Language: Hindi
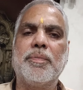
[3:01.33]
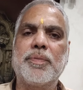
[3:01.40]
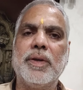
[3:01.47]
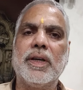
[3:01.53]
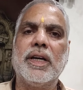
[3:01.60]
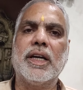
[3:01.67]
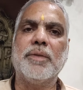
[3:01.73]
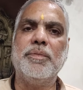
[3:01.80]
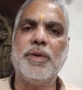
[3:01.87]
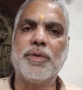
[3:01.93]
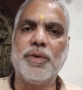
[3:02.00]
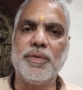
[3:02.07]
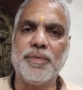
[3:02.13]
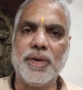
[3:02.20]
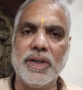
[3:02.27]
आपके घर में
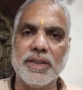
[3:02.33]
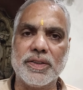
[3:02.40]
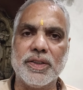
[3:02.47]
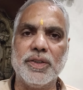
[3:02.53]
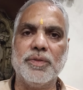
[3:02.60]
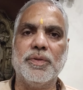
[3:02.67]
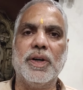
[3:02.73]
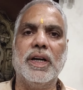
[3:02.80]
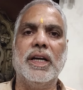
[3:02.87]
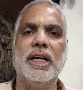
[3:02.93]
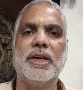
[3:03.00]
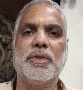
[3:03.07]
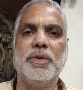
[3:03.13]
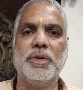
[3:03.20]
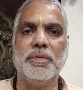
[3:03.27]
कोई फंक्शन हुआ
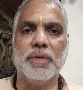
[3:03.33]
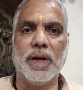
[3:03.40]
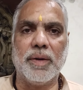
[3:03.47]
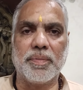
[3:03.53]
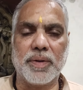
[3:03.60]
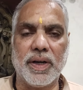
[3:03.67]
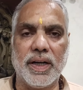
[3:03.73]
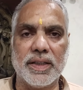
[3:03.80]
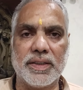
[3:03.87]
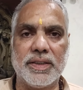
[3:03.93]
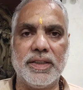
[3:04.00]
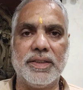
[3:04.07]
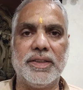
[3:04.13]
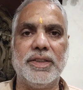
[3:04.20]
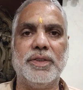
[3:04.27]
है कोई आपका
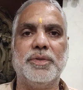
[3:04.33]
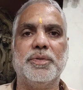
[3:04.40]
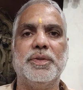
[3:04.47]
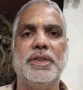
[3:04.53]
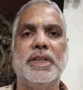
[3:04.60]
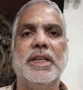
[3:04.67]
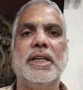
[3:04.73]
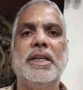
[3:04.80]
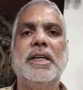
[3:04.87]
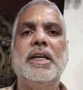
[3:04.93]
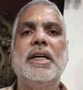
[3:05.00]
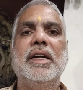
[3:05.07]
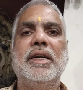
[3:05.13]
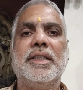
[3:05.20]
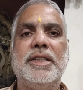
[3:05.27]
अच्छी चीज हुई है
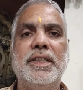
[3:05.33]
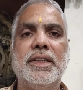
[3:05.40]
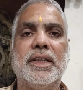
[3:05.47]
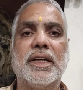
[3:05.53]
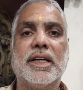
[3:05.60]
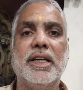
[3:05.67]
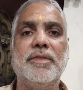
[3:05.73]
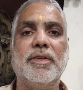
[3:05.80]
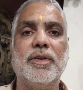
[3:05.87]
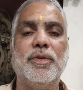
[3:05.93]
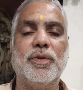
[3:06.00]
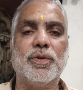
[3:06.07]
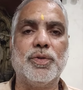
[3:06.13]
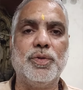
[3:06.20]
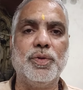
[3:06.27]
ठीक है कई बार
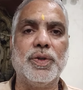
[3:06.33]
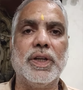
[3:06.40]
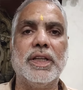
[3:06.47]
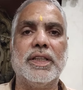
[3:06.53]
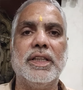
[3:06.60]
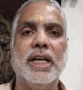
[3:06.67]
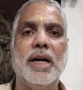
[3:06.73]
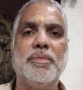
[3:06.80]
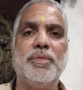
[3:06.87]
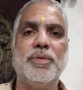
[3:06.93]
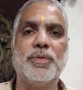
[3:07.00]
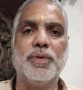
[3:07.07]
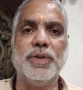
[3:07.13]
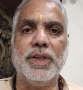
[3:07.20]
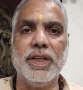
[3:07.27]
लोग दूर रहते हैं आप
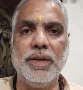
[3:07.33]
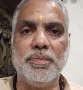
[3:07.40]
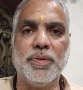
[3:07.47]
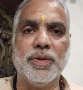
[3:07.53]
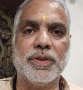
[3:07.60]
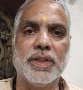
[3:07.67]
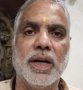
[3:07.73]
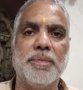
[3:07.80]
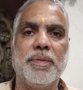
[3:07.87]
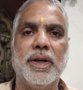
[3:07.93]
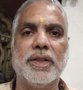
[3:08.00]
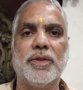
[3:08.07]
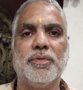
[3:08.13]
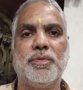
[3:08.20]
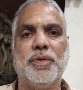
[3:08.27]
उनको नहीं पहुंचा
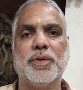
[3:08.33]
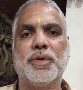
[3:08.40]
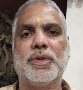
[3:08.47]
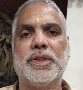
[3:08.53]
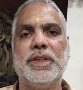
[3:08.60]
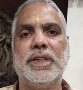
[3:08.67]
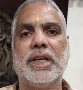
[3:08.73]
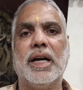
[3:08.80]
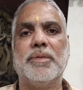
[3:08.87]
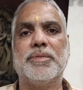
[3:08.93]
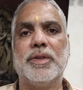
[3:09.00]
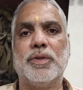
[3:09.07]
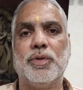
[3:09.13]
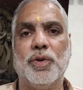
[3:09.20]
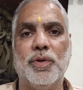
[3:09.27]
पाए तो वो तो ठीक है
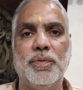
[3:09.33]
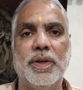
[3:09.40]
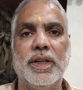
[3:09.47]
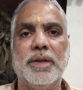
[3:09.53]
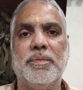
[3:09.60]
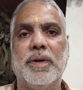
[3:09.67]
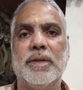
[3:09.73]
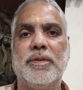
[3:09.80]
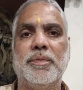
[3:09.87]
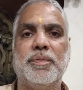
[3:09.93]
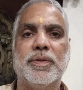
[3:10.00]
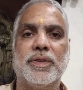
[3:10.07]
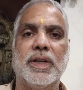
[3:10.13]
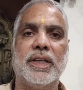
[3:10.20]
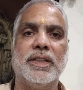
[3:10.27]
आपसे दो महीने बाद ही
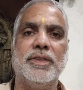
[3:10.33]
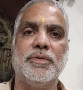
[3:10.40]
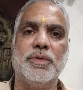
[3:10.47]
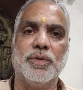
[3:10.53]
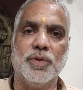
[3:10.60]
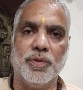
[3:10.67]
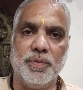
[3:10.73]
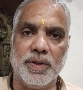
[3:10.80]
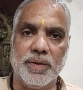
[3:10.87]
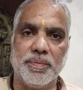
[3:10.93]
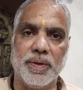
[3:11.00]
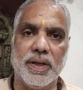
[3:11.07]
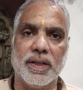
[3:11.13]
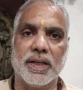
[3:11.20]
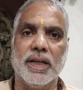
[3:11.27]
पहुंचा रहे जी वो दो महीने
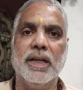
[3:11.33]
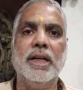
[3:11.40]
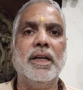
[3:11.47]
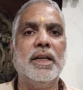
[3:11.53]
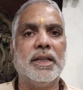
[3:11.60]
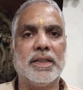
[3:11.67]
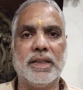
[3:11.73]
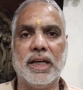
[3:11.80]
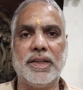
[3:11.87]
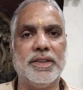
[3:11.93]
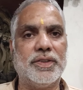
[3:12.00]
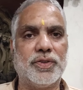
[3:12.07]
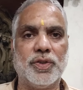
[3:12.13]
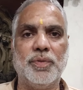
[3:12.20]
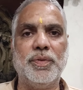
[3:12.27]
पहले का क्या
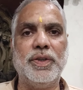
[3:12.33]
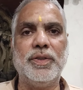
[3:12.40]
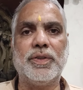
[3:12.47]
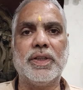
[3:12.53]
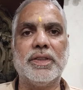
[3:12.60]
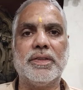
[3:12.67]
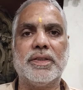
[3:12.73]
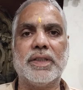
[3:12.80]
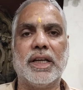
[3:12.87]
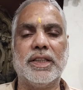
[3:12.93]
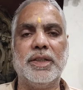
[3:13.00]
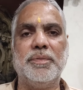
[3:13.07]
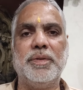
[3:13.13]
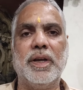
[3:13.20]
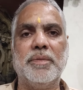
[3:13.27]
रिश्तों में नहीं तो
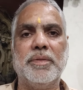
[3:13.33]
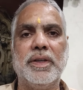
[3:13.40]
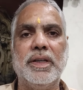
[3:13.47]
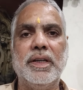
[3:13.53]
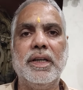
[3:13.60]
शादी ब्याह में